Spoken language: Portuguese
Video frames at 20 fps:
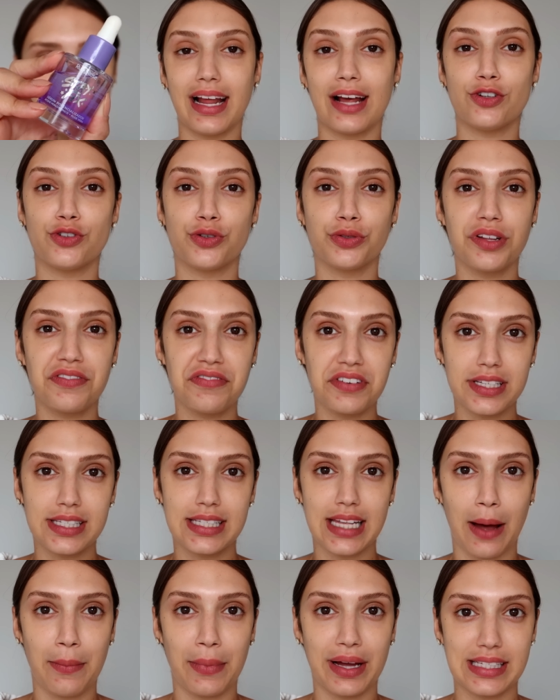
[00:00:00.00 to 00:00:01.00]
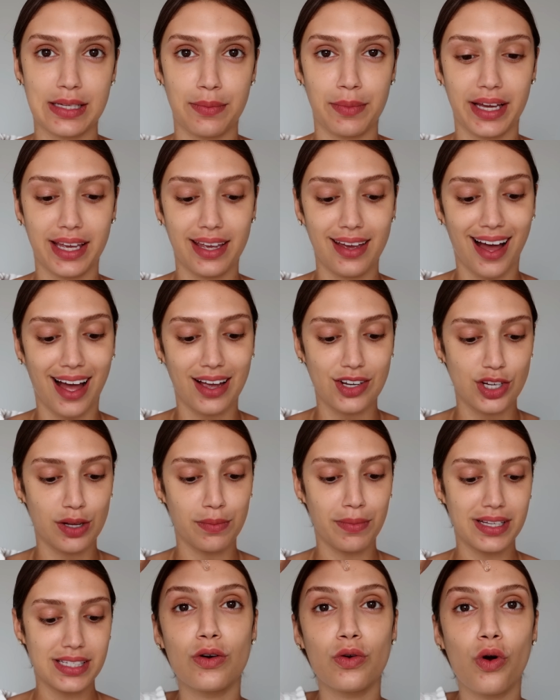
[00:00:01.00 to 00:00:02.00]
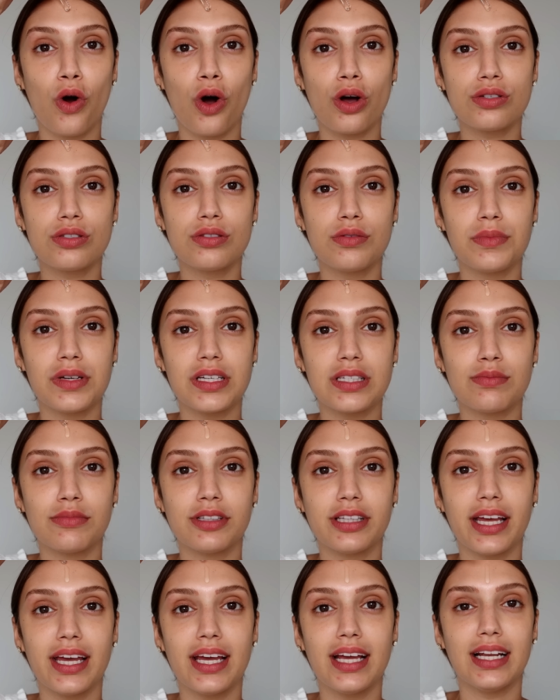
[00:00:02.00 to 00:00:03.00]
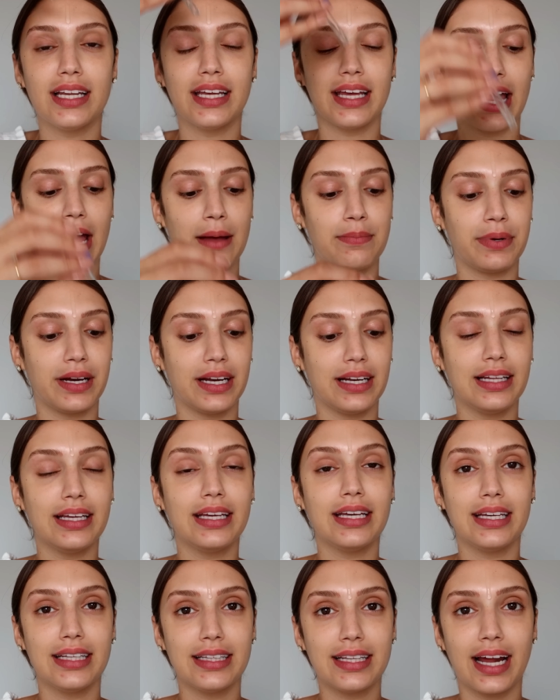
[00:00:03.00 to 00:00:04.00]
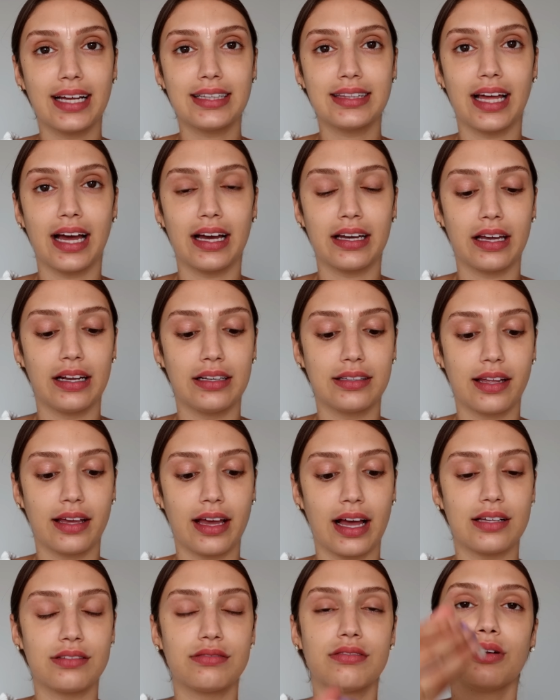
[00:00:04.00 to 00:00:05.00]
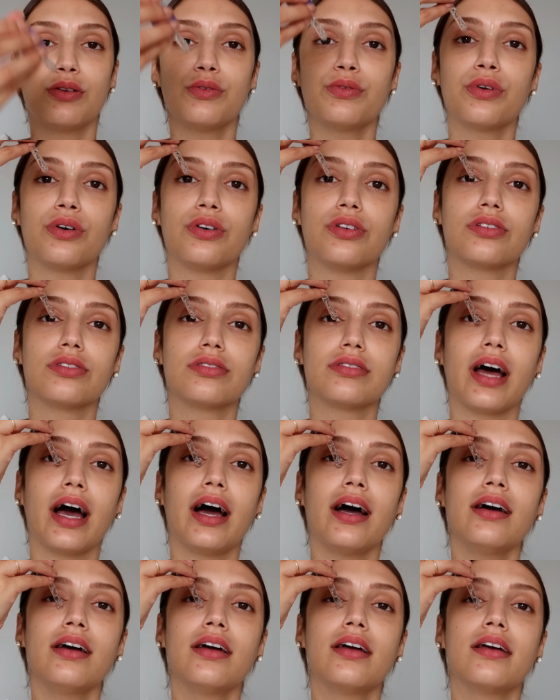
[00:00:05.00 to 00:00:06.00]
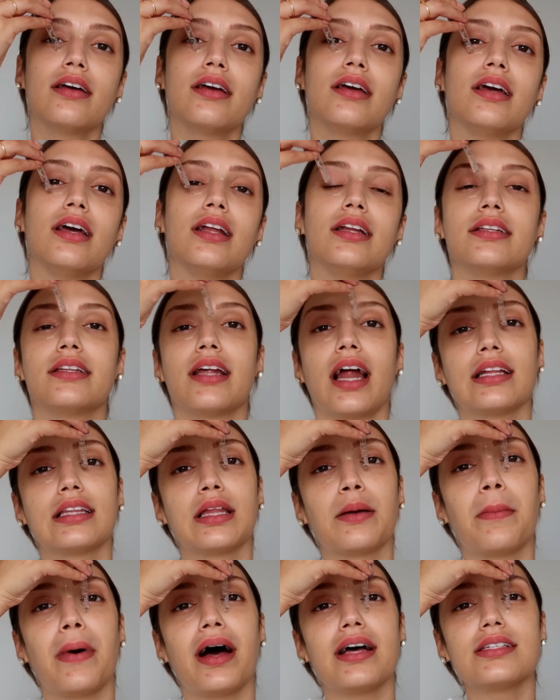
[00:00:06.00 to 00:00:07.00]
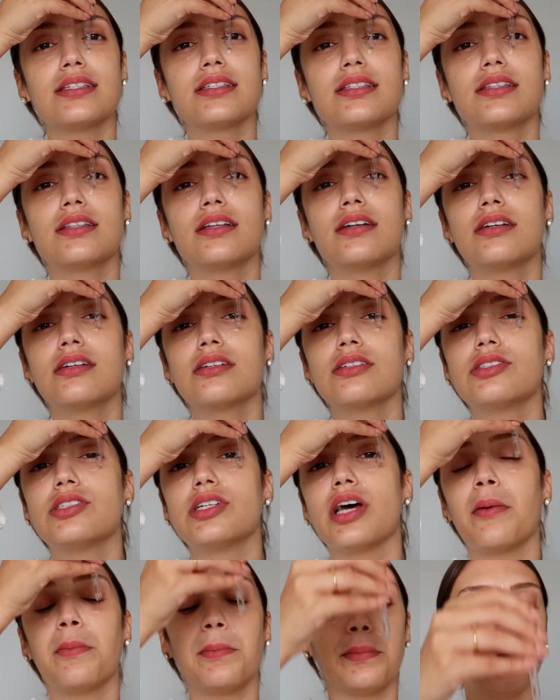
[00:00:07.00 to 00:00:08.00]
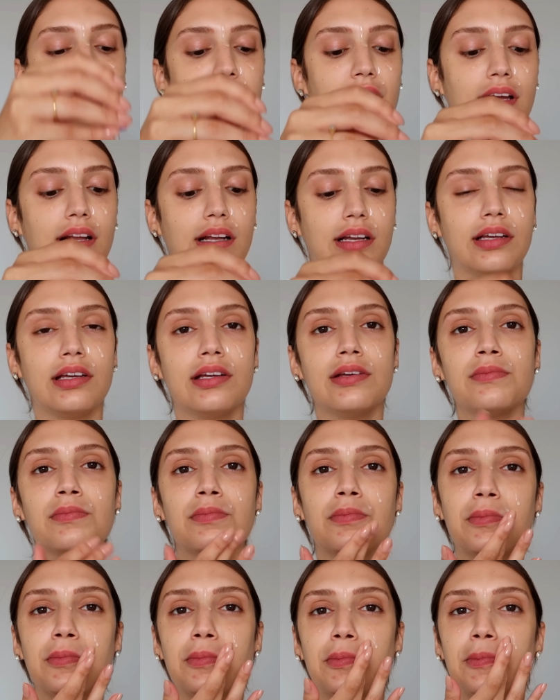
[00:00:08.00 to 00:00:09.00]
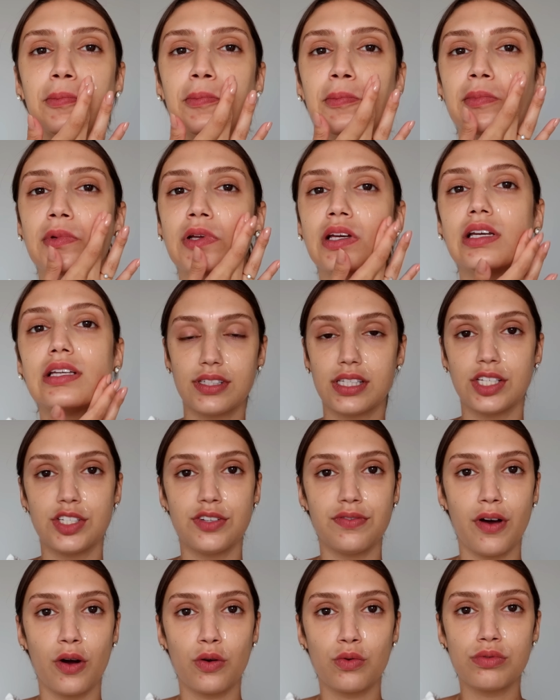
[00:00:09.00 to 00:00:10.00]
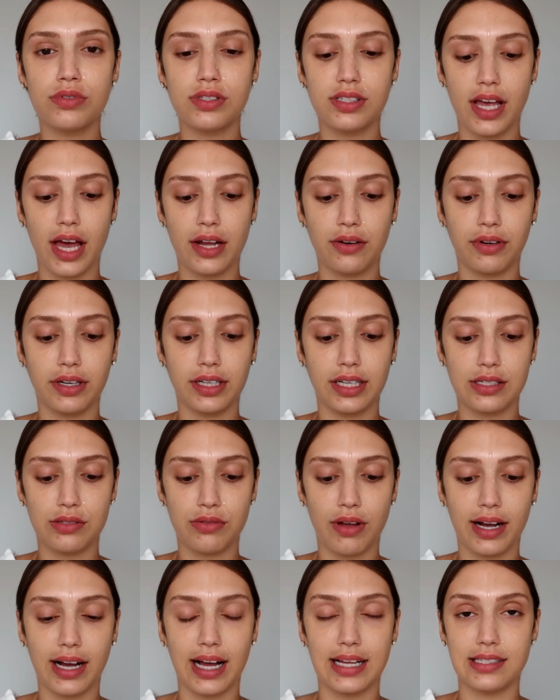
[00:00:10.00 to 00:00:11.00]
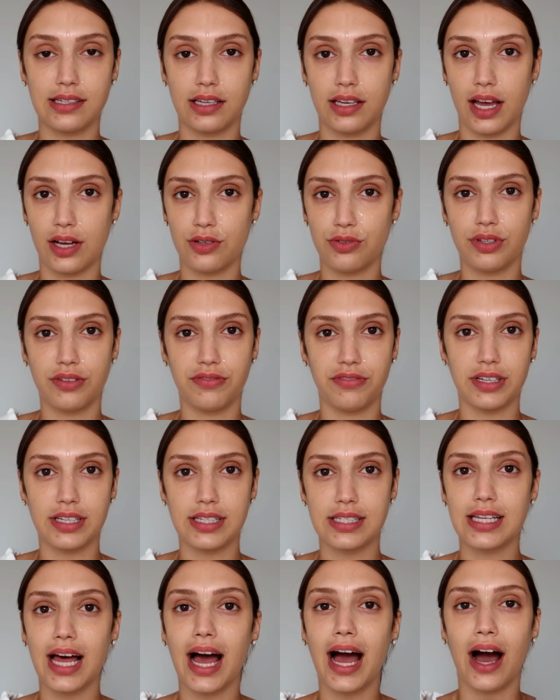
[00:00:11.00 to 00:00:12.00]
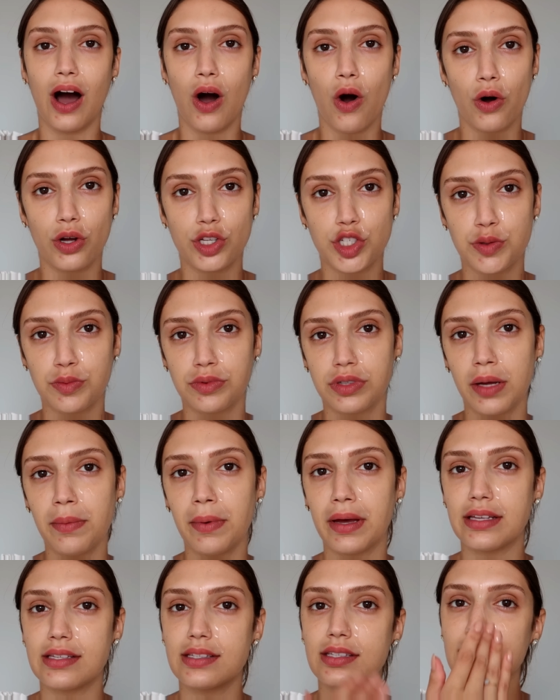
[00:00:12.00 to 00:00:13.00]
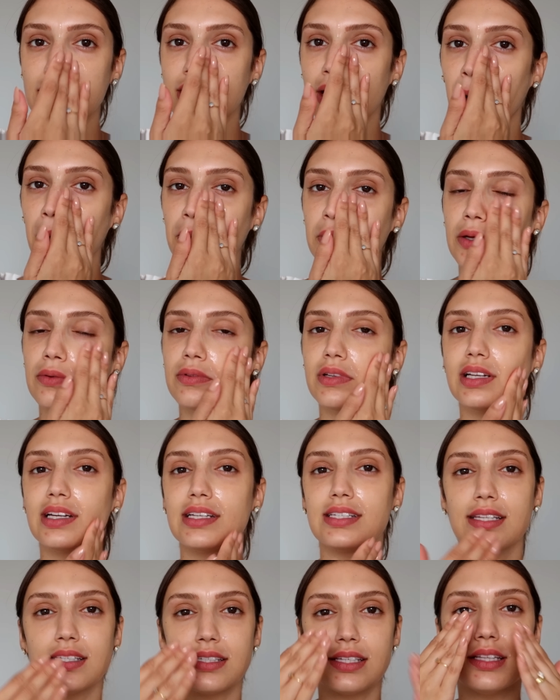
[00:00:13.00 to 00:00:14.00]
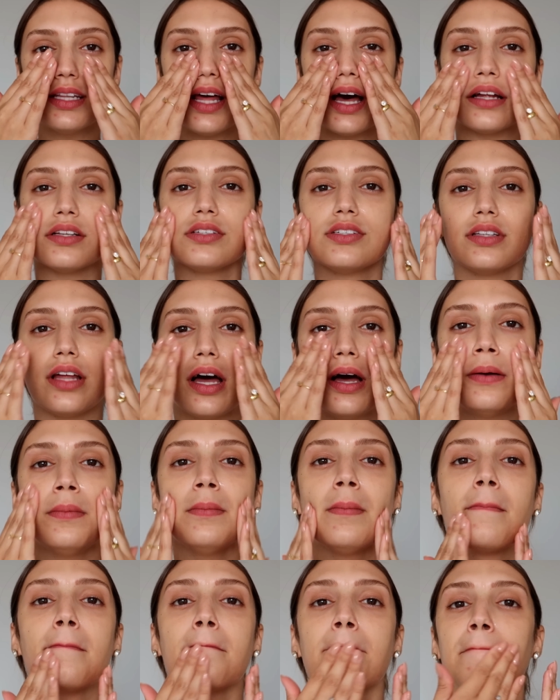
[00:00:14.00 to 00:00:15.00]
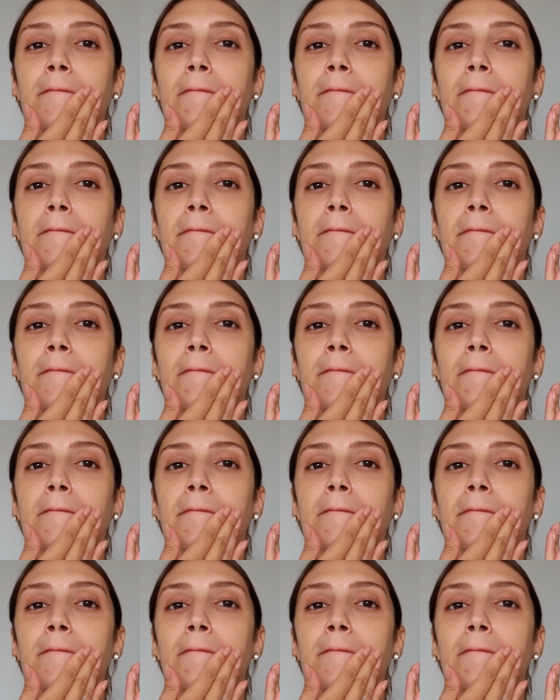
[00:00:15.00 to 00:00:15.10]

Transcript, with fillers: ele ajuda a fixar mais a maquiagem, mas eu gosto mesmo dele dele é para ele hidratar, que ele tem ácido hialurônico, tá? Ele hidrata bastante a pele. Se você tiver algum sérum aí na sua casa que ajuda a fixar, ótimo também. Se não, não tem necessidade, tá?